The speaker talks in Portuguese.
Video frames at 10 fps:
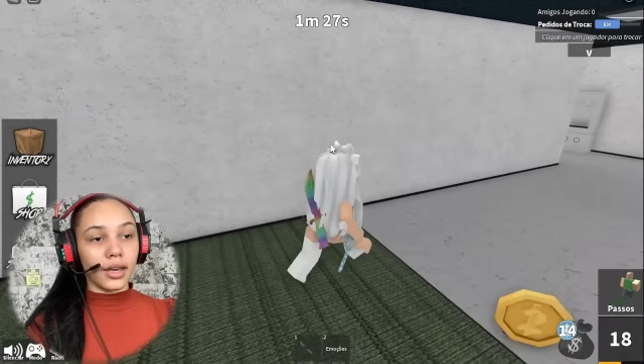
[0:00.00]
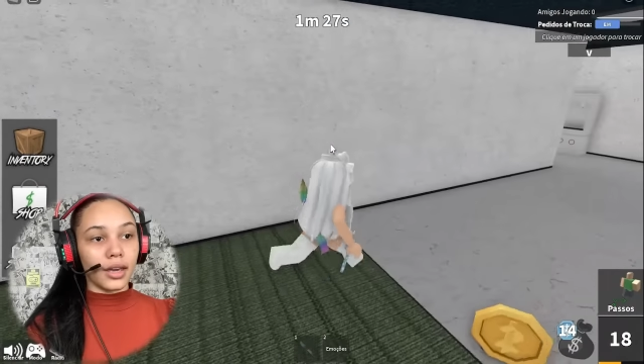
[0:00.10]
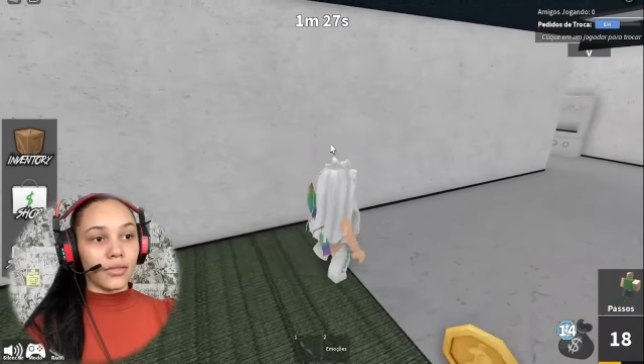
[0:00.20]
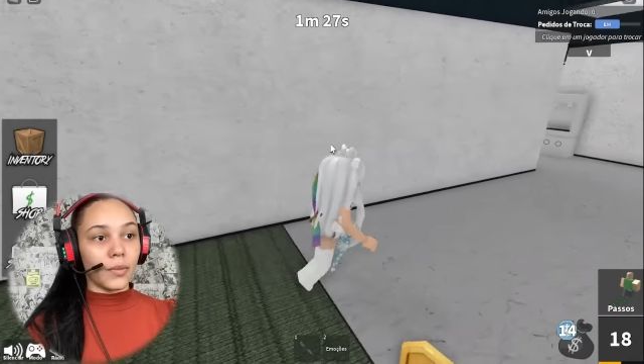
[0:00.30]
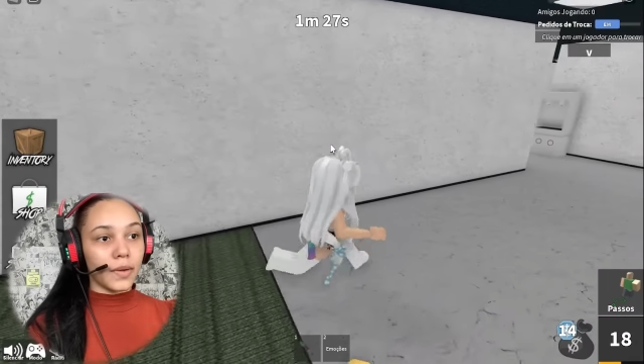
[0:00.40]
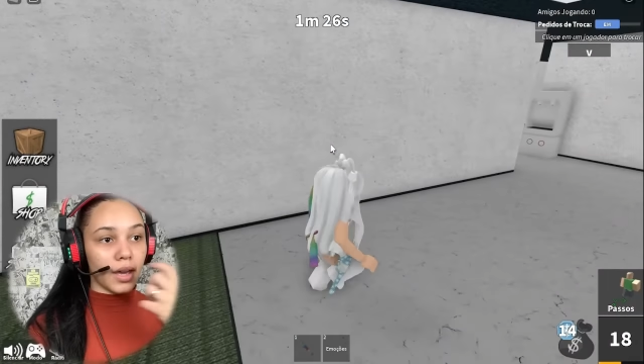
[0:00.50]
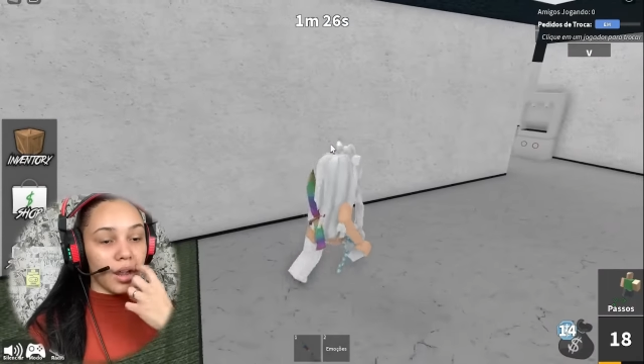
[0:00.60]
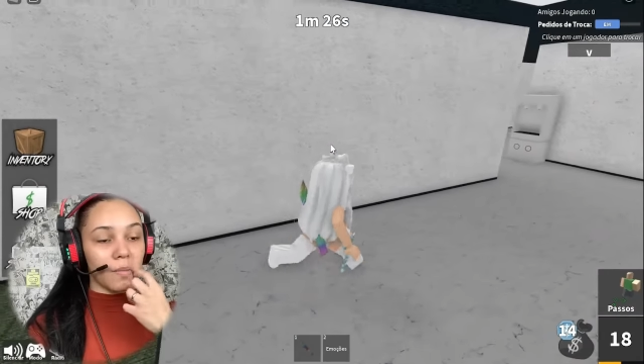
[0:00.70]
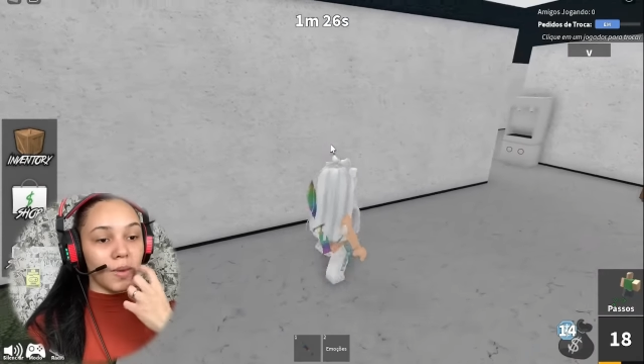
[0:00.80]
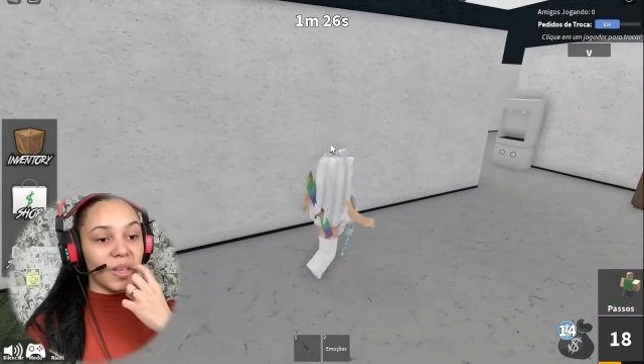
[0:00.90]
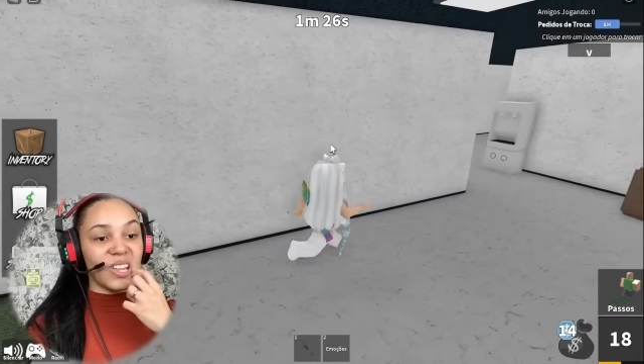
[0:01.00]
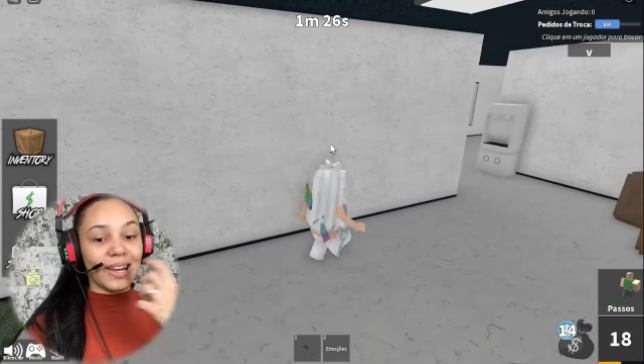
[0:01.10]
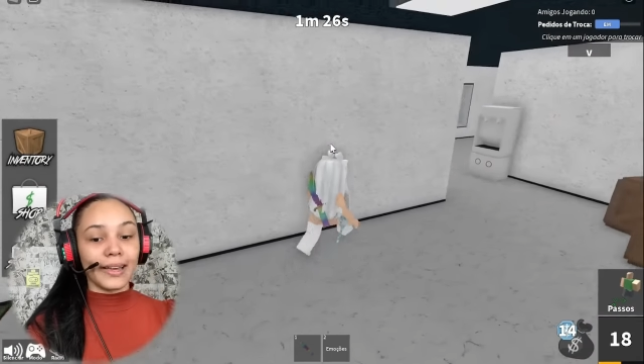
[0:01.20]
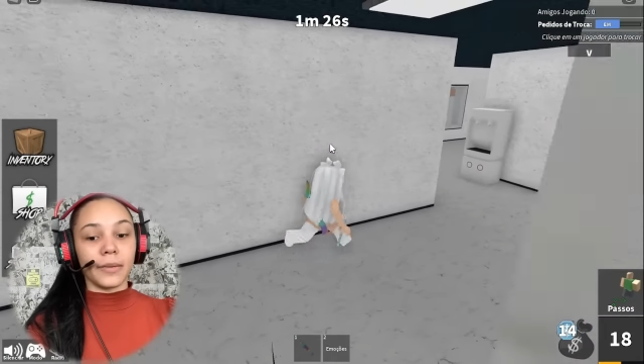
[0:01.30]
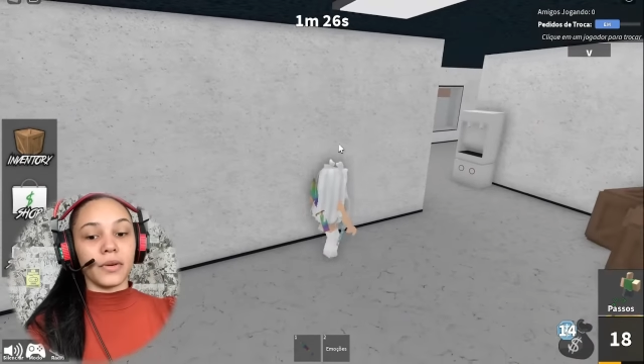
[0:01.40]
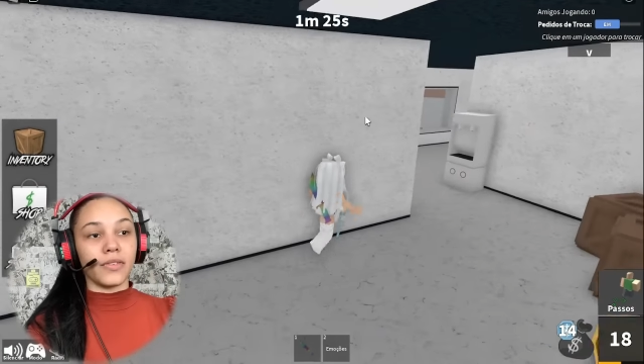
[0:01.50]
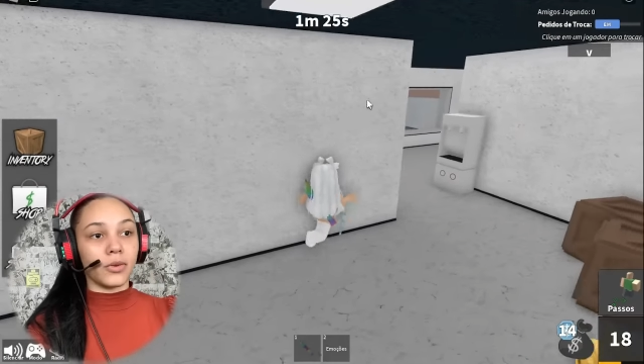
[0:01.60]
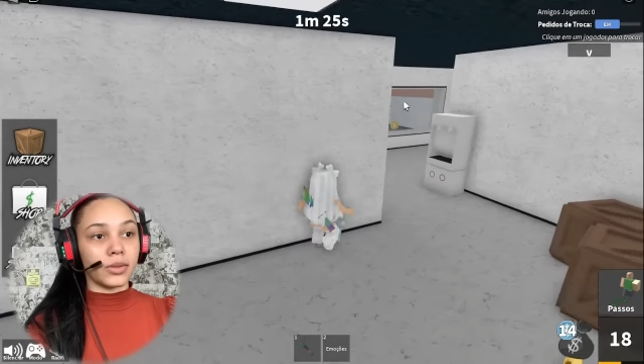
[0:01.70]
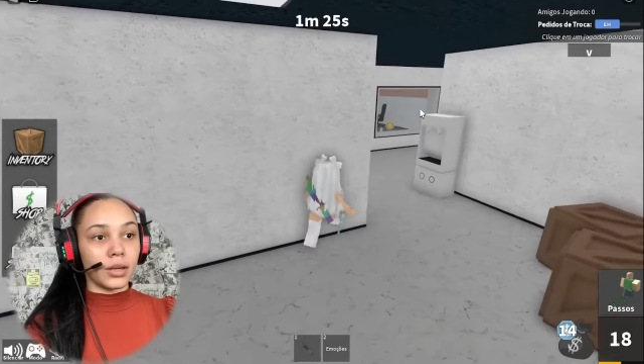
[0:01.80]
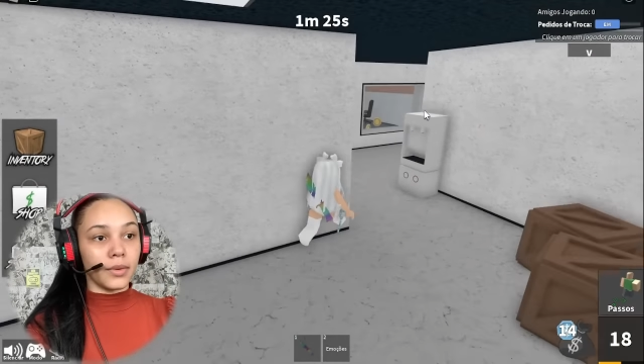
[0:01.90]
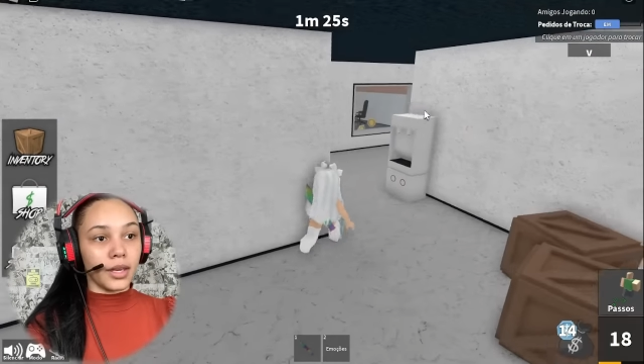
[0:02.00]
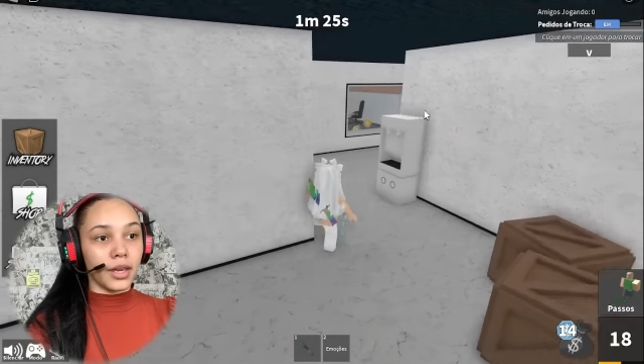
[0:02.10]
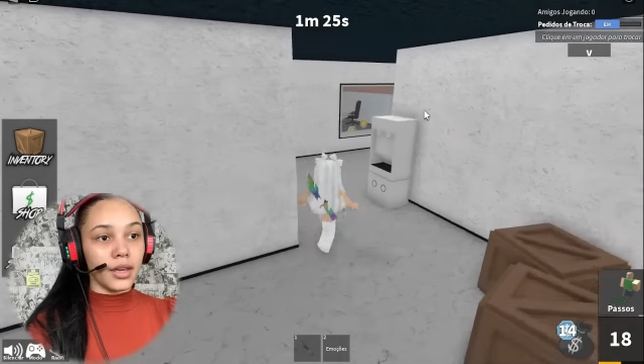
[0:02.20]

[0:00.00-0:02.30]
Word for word: é que vai pegar a arminha dele aqui pra vir contra mim, hein?